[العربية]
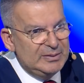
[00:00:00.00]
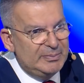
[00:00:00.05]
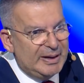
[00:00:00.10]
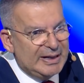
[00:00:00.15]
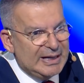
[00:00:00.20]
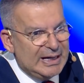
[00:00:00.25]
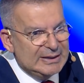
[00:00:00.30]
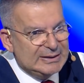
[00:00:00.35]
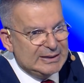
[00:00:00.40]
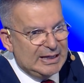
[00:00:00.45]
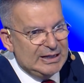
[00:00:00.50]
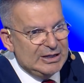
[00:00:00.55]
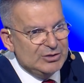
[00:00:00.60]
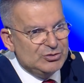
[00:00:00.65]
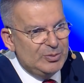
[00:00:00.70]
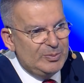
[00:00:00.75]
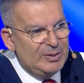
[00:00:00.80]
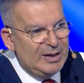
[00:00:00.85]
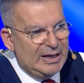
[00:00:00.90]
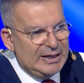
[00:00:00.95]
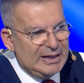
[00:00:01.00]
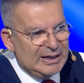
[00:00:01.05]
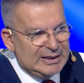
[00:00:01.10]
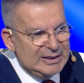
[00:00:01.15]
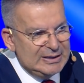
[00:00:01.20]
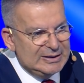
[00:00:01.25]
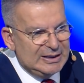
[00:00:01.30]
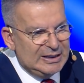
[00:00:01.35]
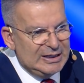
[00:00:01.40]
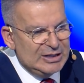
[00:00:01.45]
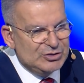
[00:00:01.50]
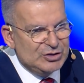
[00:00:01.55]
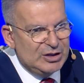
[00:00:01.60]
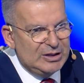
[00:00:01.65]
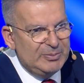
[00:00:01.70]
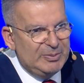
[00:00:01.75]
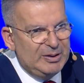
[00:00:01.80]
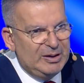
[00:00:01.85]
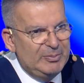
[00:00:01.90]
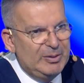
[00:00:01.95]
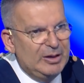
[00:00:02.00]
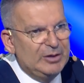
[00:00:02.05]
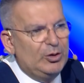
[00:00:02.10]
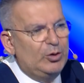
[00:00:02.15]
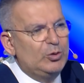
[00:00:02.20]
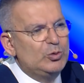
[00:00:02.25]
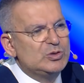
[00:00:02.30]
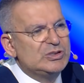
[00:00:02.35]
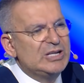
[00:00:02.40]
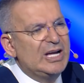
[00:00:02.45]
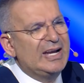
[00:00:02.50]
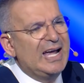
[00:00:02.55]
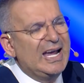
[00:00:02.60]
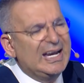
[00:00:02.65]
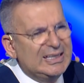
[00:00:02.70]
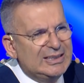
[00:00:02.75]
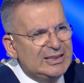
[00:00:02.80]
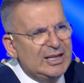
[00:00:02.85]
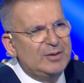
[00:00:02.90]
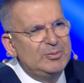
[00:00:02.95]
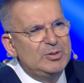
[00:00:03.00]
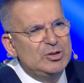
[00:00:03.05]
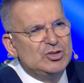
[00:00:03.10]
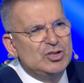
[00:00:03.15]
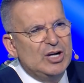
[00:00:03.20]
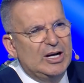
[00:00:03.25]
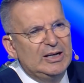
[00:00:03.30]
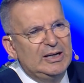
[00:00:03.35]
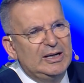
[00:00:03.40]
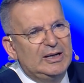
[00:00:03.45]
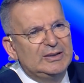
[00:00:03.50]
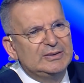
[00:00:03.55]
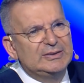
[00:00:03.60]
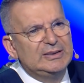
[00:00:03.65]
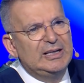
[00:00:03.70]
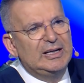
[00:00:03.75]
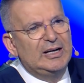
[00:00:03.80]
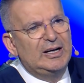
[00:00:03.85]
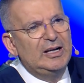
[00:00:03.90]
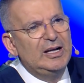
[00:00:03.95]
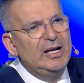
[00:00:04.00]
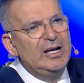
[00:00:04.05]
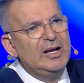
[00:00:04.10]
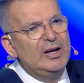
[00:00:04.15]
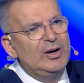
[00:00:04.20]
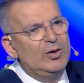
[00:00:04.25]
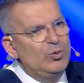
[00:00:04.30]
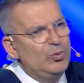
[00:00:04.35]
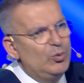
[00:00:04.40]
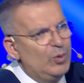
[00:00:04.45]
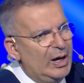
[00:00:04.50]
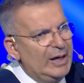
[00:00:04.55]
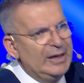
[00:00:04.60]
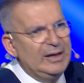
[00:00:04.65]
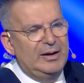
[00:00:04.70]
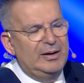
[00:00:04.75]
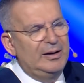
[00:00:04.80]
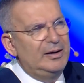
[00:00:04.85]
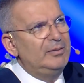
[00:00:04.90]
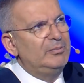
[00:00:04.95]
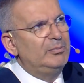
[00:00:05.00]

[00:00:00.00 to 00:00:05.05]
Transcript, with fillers: مرقت على جمله انا كنت الى جانب العماد عون وصار اكثر من شغله خطيره وانا